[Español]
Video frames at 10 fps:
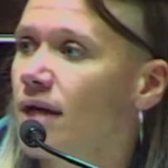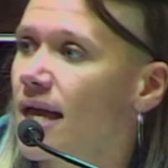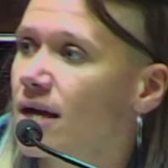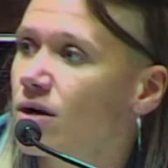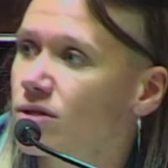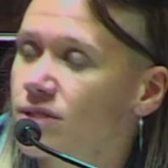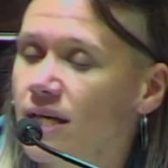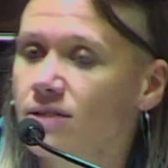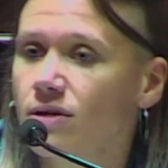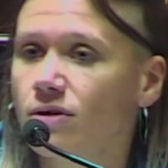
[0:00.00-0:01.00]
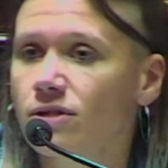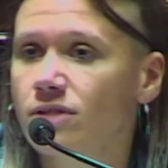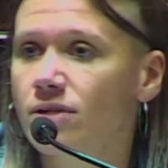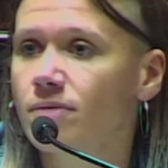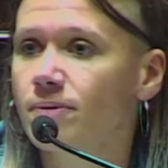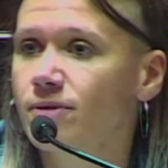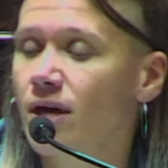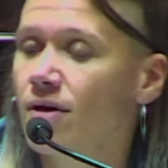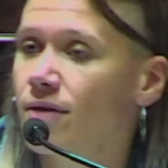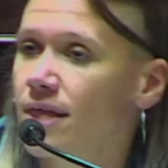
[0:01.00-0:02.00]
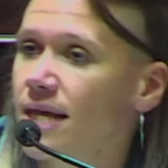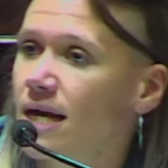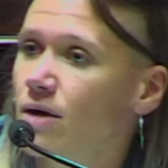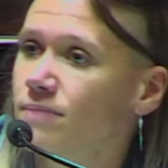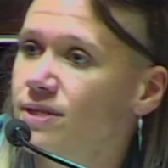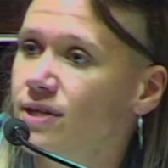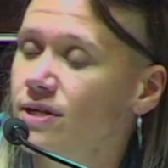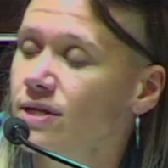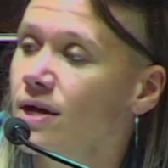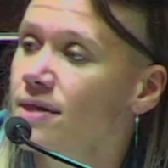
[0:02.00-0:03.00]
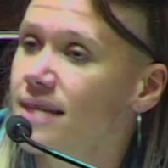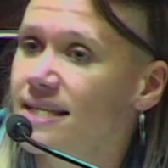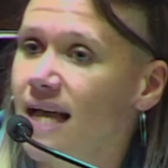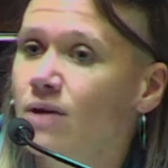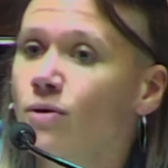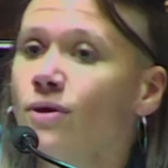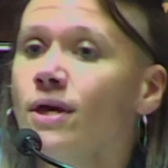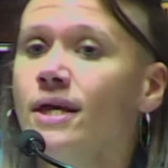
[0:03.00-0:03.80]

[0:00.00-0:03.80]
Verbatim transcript: en consenso con otros diputados desde la Comisión de Salud